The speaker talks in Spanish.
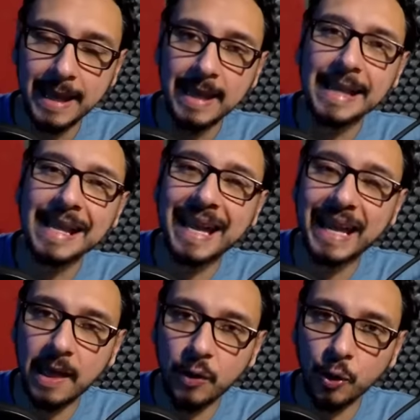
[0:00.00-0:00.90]
El
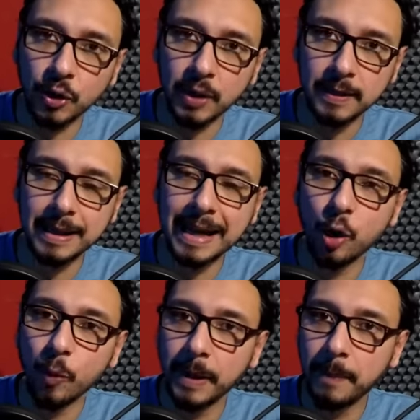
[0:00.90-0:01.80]
creador de la
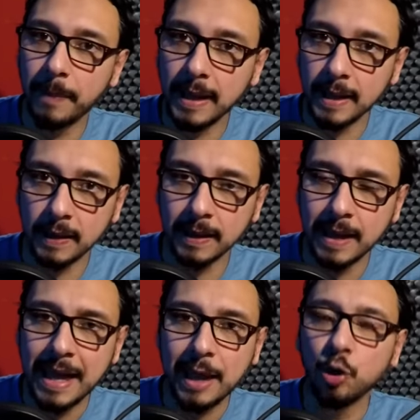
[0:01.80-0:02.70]
López Pereira
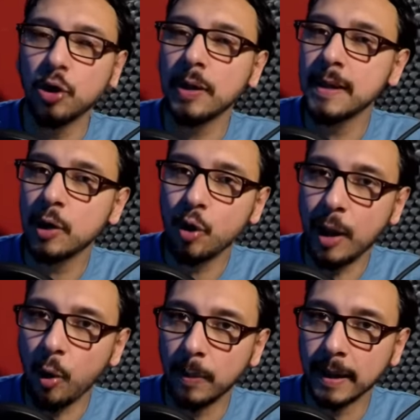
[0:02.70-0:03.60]
no dedicó la
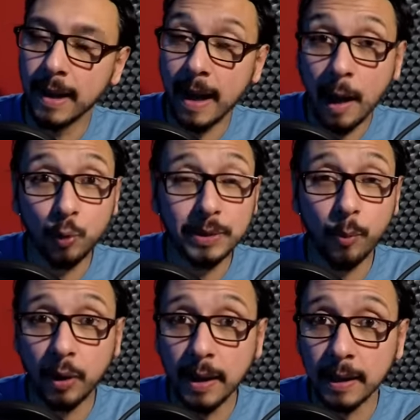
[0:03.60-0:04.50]
obra a una
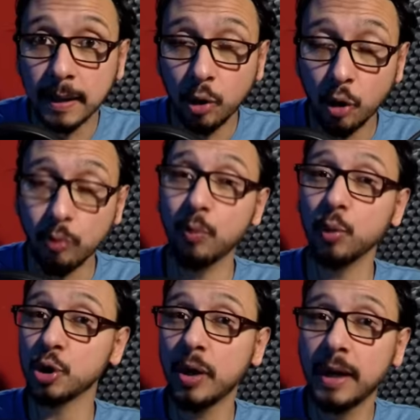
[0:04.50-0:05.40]
mujer, como
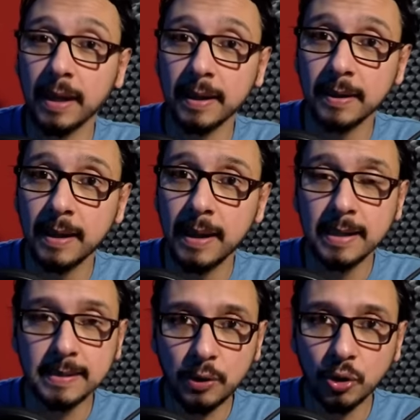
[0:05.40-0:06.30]
muchos creen,
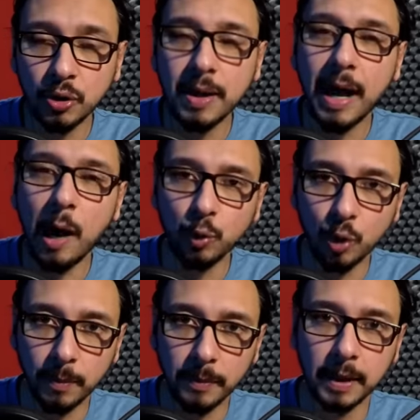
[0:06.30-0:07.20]
sino a un
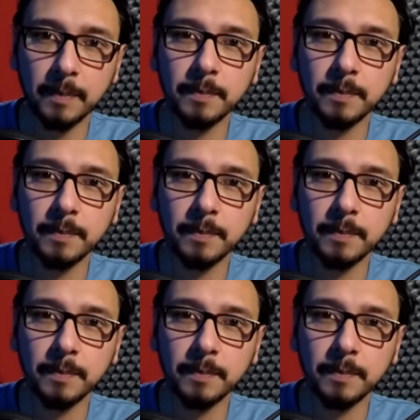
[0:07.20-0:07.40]
hombre.